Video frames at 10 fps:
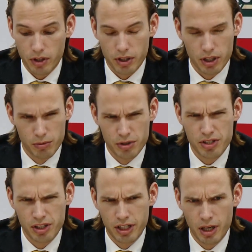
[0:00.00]
ich glaube, dass
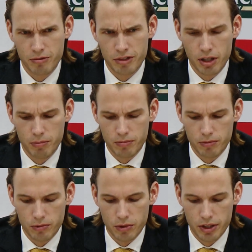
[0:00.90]
sie gekämpft haben.
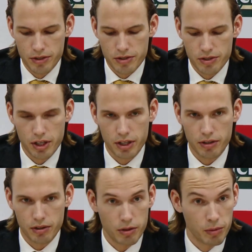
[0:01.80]
Ja, das ist der,
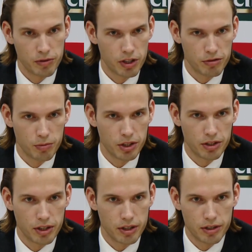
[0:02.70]
immer wieder für mich
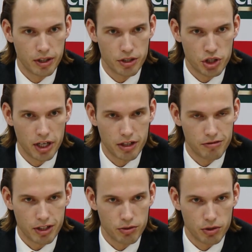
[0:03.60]
der, der entscheidende
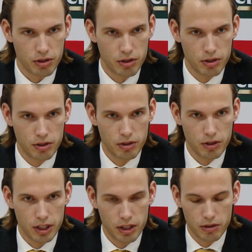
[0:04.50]
Faktor.
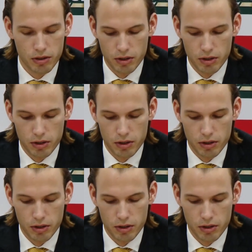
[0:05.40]
Ja?